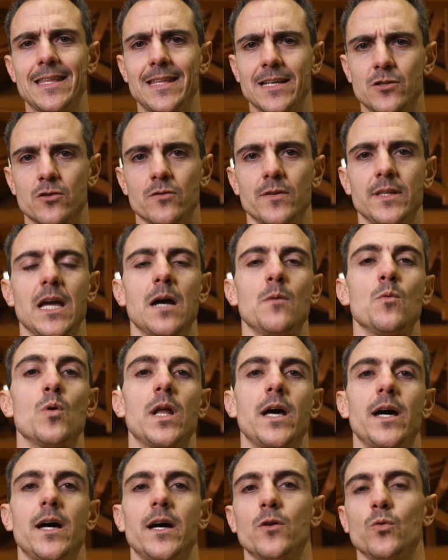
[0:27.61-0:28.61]
adesso vediamo
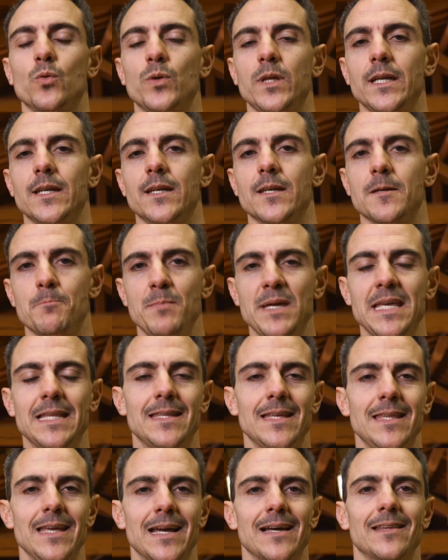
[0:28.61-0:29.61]
la routine B
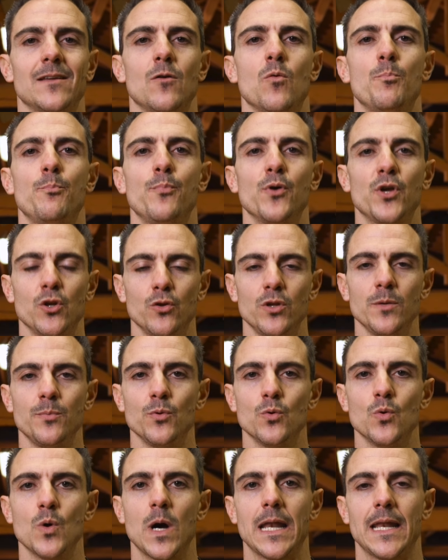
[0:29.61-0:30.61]
dedicata un pochino di
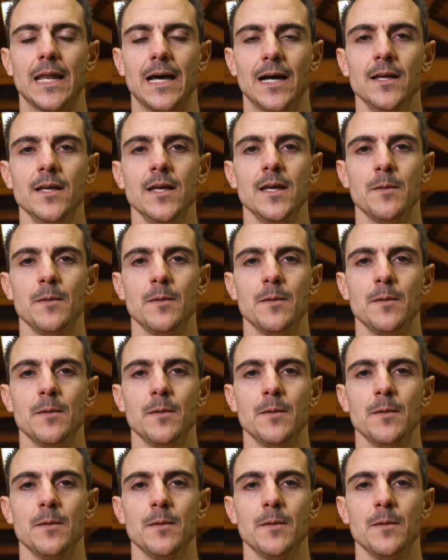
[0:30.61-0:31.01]
più alla